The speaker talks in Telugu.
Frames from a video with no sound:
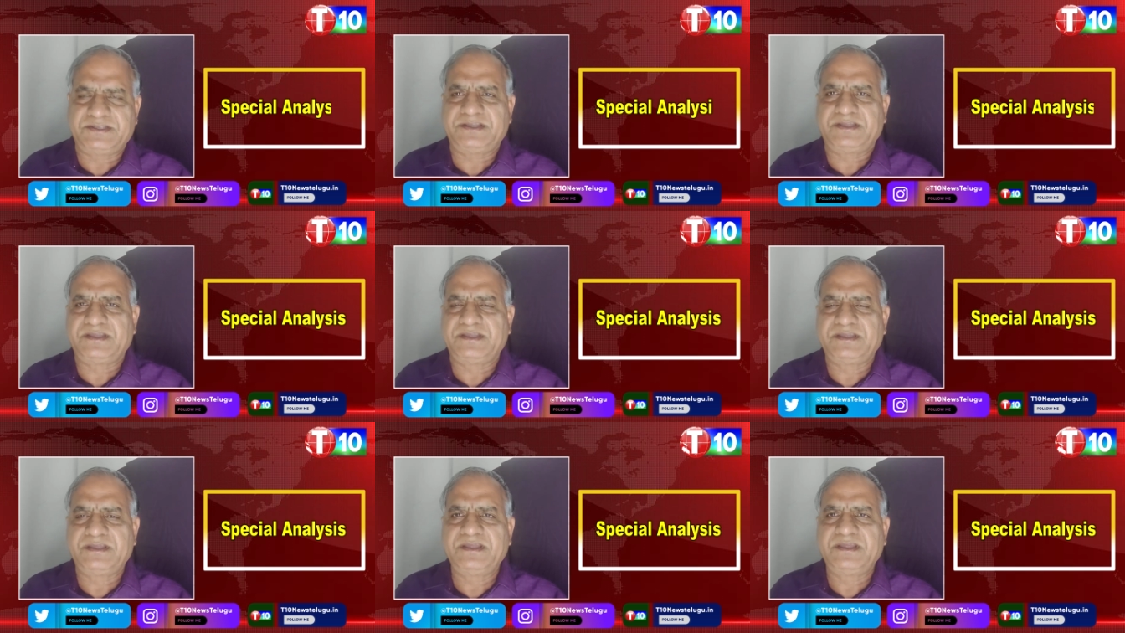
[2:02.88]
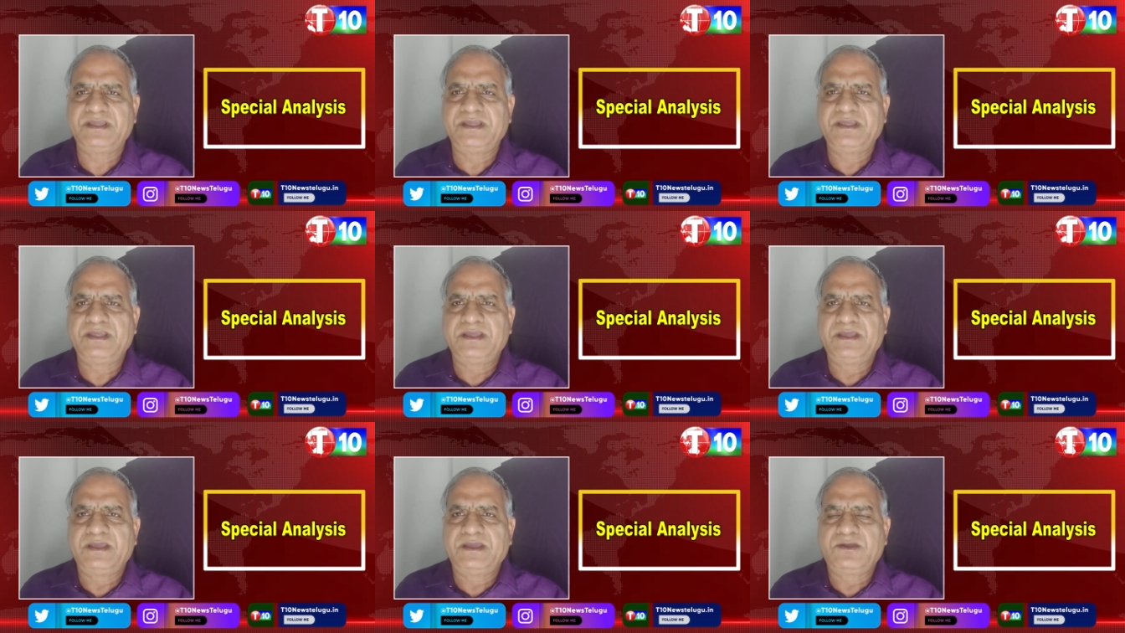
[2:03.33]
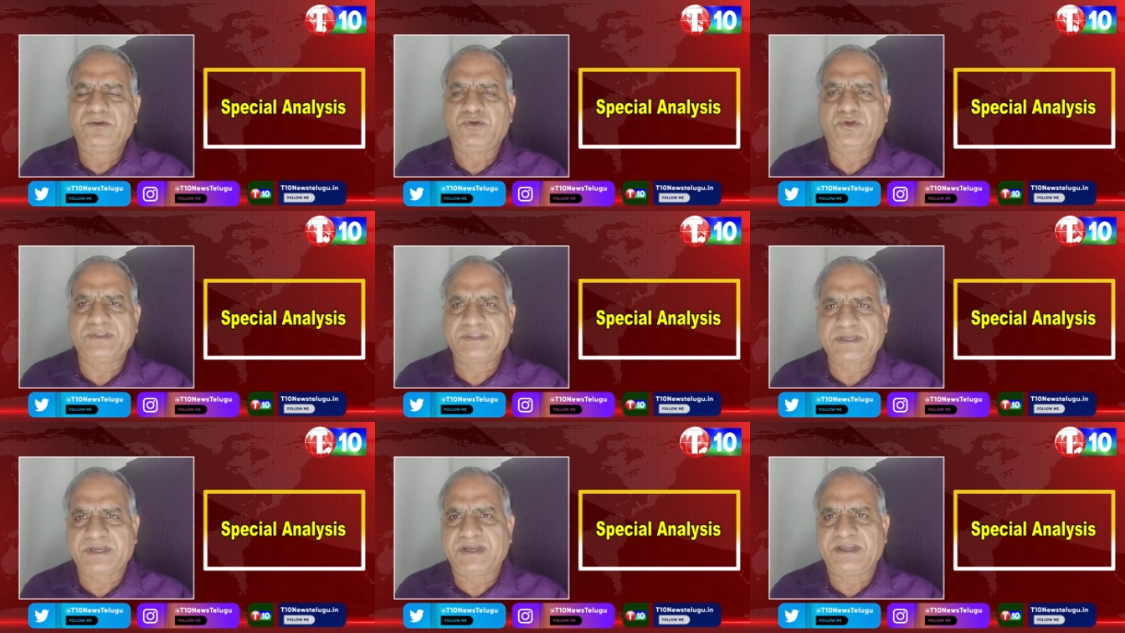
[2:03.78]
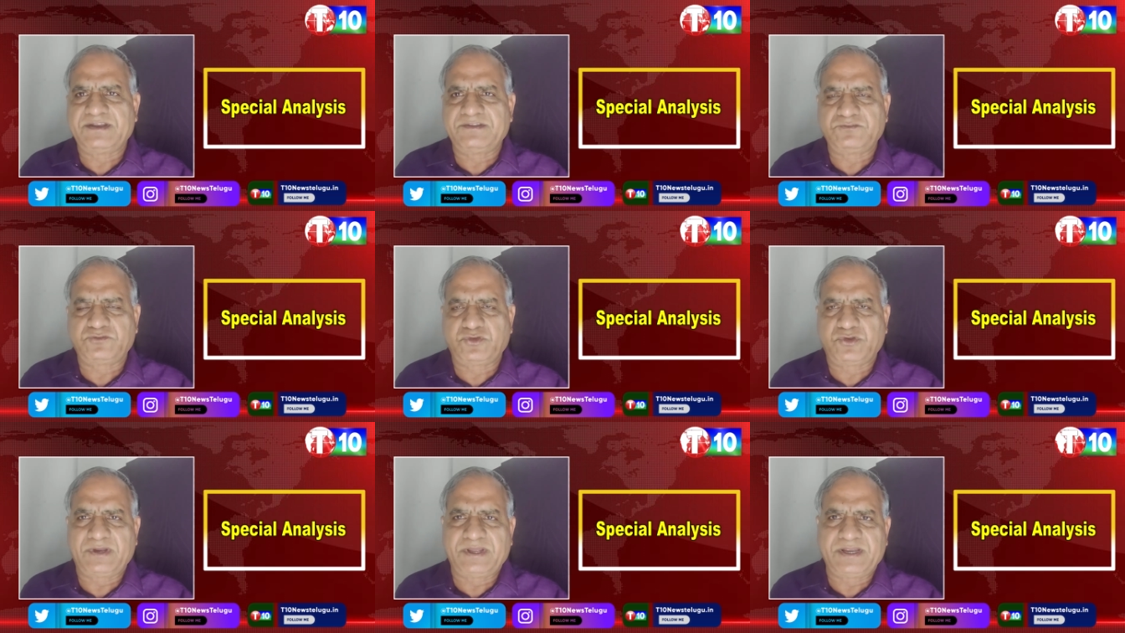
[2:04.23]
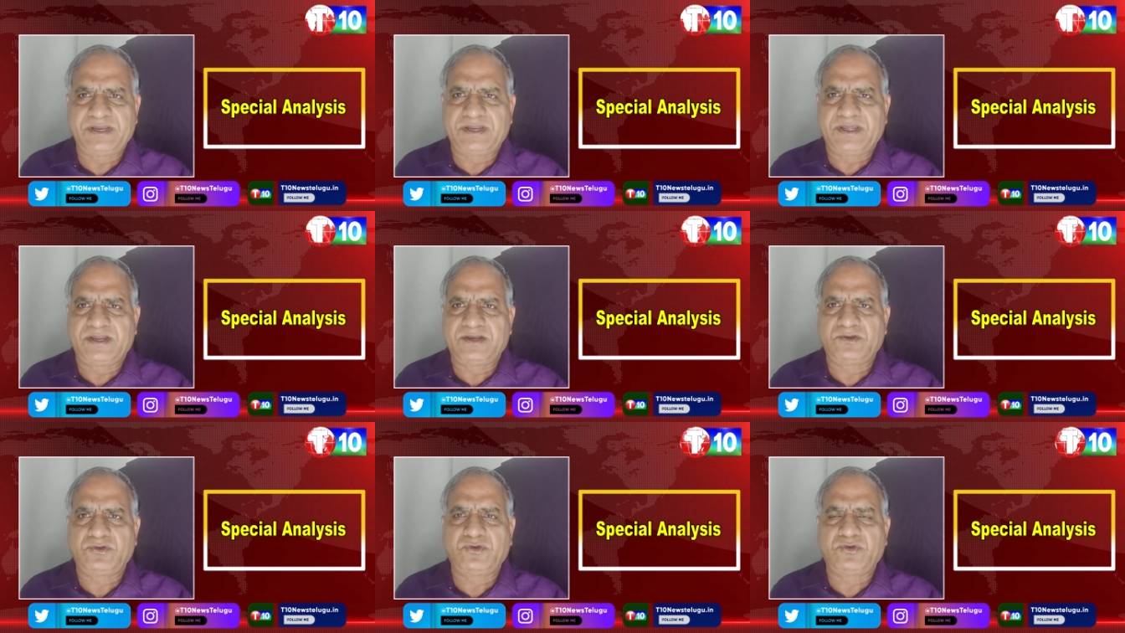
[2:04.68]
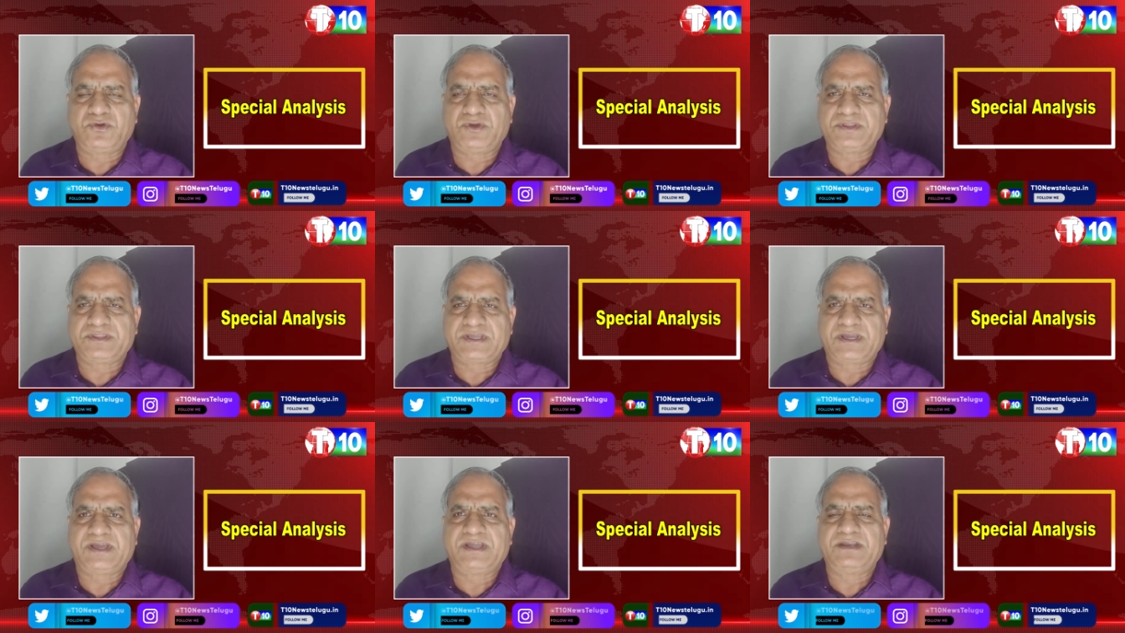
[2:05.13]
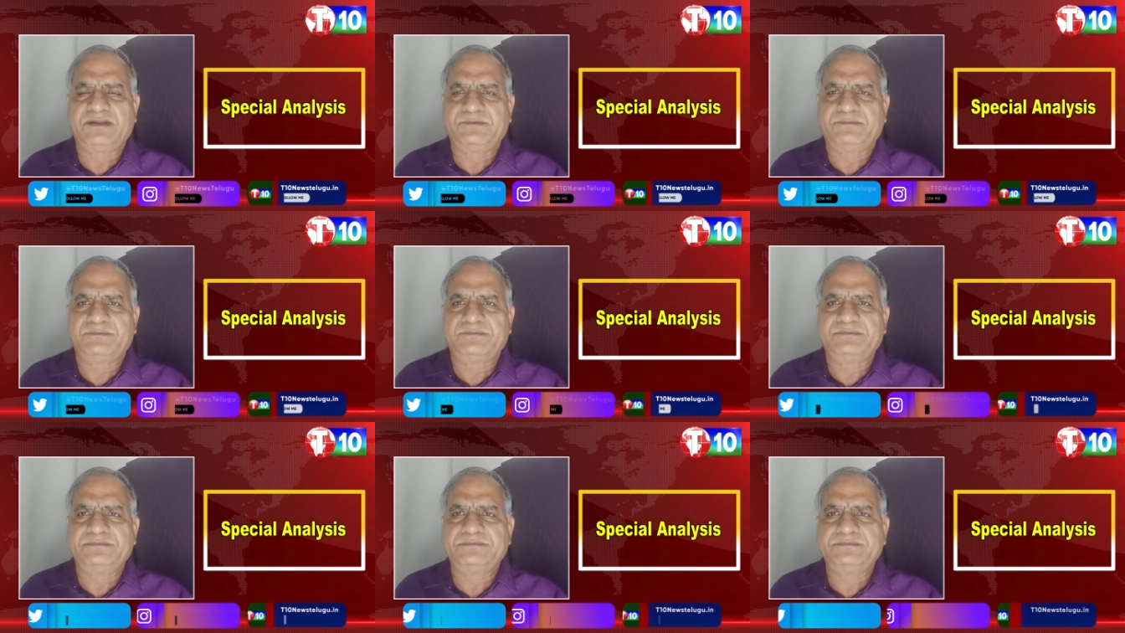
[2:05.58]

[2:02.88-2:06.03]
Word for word: నుంచి కొంతకాలం జూలై నాలుగు కొంతకాలం